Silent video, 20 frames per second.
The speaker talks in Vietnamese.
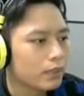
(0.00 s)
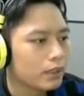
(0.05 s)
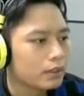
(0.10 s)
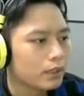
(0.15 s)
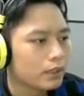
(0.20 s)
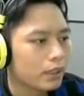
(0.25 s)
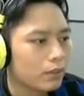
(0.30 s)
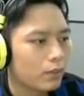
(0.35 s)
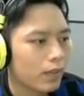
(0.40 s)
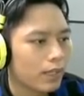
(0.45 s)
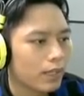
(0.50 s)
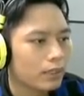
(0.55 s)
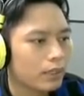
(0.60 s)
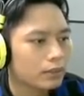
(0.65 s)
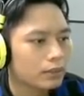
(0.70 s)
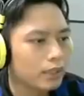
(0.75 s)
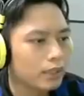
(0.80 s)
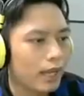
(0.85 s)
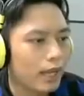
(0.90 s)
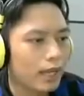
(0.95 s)
bây giờ là quay
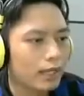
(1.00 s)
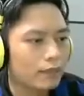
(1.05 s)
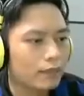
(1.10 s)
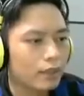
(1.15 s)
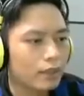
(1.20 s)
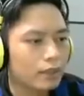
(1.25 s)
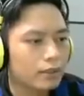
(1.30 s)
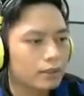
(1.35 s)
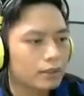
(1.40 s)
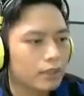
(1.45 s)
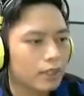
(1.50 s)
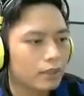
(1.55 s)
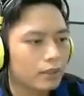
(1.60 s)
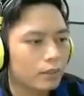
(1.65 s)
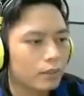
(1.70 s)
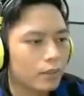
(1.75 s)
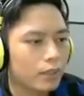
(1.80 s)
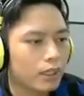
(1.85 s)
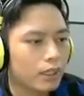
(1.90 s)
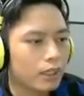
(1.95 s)
ngược trở lại bằng check
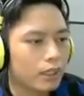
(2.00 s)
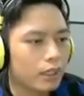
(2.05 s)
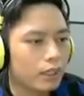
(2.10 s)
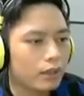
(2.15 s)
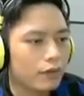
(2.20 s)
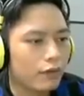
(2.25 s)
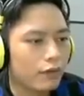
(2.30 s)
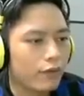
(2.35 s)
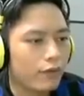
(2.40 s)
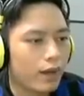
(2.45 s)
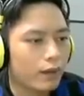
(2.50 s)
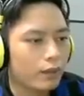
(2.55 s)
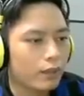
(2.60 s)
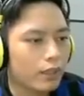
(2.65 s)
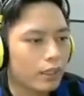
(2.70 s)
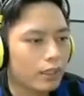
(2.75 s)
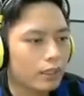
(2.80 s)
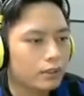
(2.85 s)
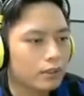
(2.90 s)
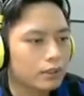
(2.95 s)
Winander phạm
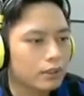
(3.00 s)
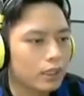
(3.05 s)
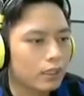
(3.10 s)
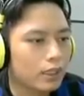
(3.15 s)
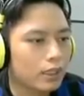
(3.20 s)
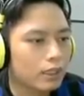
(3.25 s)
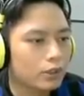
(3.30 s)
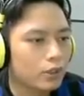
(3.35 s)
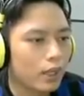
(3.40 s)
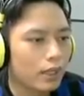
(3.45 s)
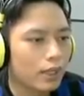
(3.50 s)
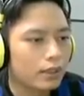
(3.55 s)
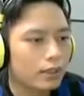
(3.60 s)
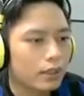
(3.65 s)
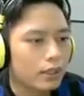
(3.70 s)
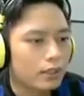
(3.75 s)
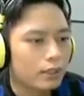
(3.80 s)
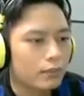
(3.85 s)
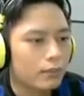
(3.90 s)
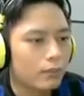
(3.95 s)
Winander trước là chuẩn và
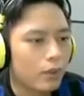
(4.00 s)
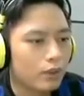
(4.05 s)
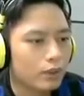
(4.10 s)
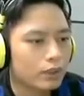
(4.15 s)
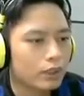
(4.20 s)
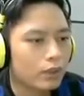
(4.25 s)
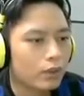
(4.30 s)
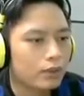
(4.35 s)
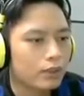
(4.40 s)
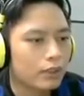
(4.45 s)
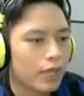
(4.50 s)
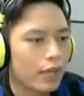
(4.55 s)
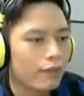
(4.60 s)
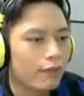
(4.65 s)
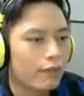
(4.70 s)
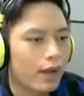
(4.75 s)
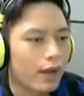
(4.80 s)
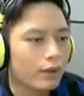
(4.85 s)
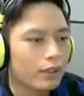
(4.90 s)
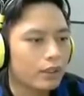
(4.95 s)
vâng, một tình huống
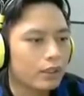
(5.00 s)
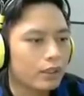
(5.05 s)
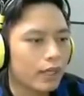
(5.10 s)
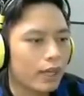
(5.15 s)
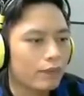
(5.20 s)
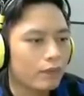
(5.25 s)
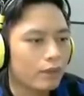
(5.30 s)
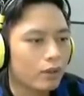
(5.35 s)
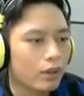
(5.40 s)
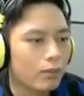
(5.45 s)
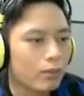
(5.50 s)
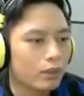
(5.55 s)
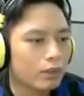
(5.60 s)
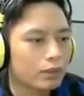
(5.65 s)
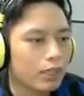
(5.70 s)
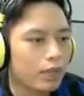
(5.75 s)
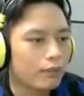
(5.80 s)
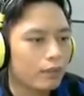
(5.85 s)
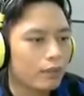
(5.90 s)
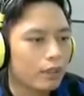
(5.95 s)
nhảy vào đến từ ghép một con bón
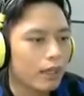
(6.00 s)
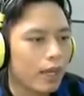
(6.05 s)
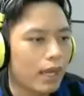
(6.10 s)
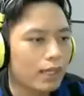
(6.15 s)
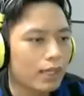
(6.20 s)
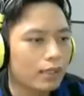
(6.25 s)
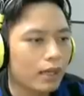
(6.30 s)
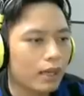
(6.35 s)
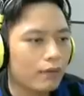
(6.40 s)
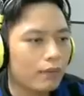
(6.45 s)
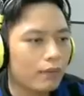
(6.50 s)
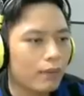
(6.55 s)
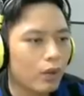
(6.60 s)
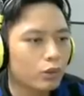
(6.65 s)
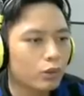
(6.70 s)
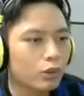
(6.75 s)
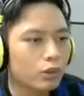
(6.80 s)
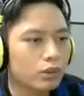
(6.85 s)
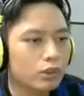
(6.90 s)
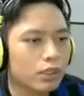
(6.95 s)
thẳng một người hai người và vâng,
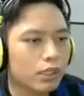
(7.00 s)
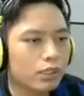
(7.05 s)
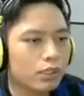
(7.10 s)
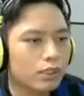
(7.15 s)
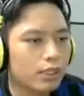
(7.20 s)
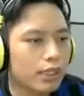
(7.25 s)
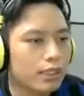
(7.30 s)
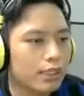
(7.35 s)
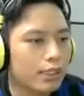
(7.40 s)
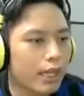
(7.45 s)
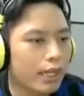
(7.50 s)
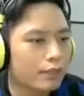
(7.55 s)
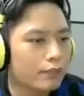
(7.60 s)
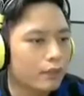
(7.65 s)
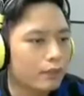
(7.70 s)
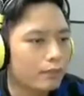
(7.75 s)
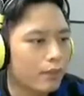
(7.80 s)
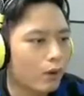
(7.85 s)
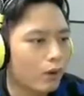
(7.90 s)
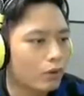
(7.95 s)
máu sụt cực kỳ nhanh
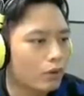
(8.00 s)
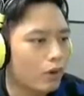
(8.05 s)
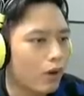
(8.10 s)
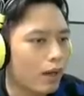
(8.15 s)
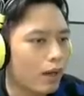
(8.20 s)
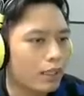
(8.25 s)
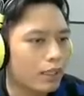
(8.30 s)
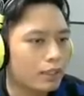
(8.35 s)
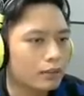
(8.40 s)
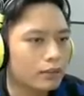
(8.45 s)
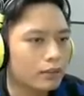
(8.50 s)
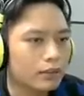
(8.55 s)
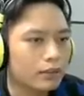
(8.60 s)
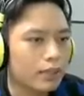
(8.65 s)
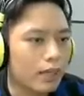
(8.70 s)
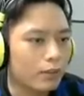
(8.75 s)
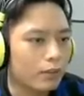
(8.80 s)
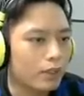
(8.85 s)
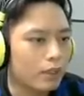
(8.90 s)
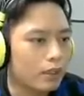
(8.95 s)
và vâng, máu đỏ đến từ
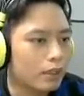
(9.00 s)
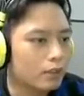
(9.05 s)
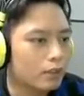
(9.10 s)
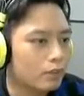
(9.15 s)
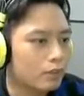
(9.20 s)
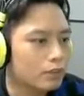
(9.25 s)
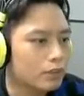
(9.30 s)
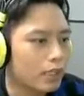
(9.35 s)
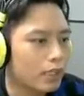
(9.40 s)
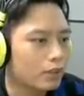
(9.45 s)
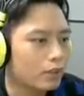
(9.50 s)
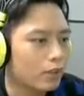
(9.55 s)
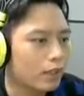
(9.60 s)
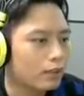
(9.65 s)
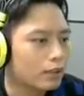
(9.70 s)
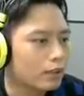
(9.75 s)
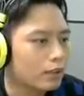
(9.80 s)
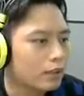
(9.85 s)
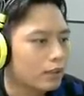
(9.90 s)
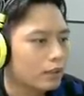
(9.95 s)
cả Winler cũng sẽ lách
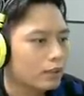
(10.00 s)
luôn